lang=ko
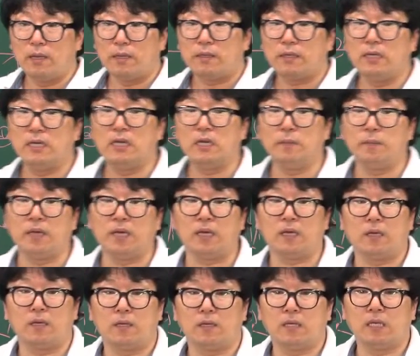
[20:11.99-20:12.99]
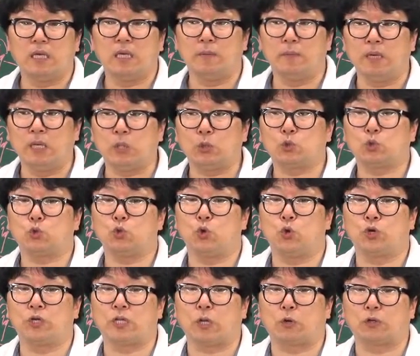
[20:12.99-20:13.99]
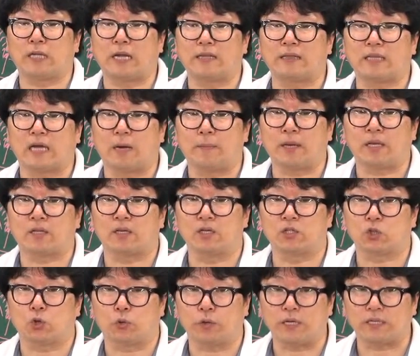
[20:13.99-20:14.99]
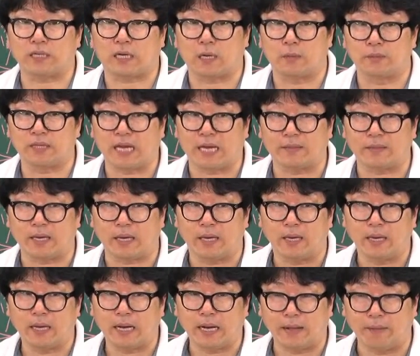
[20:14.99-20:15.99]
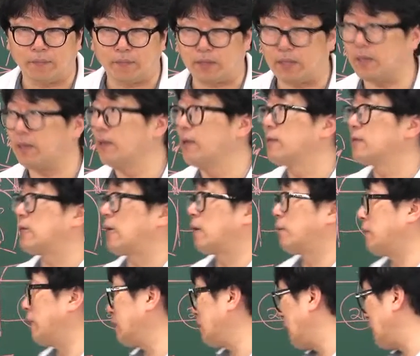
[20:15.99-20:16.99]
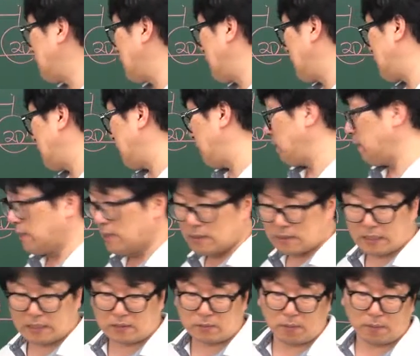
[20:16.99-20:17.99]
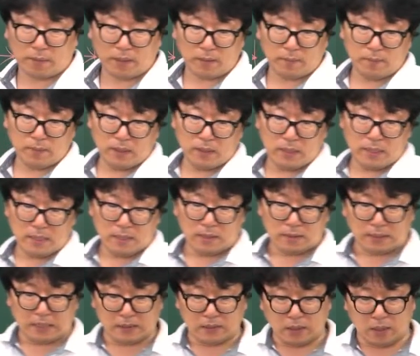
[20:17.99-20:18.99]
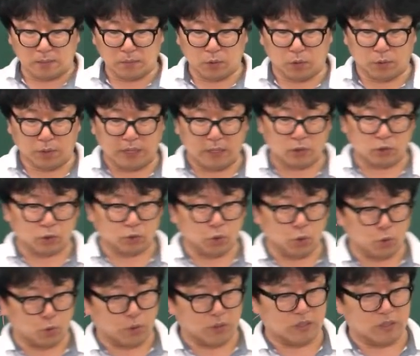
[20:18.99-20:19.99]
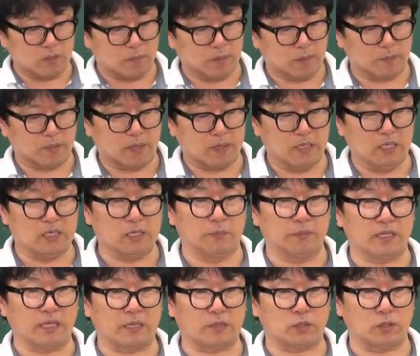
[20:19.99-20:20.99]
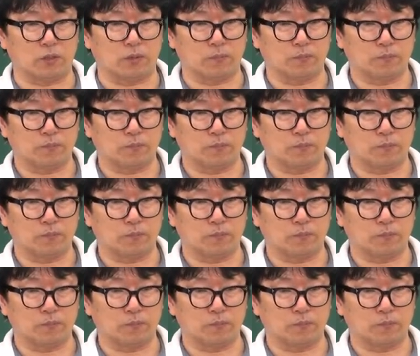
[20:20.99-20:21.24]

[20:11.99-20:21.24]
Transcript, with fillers: 이미 이미 수용이 되고 난 다음에 등기총권 행사. 그럼 돼? 안 돼? 안 돼. 자 그럼 다시 다시 다시. 다시 와봐. 다시 여러분 왼쪽 소유권 이전 봐봐. 이점이 됐죠?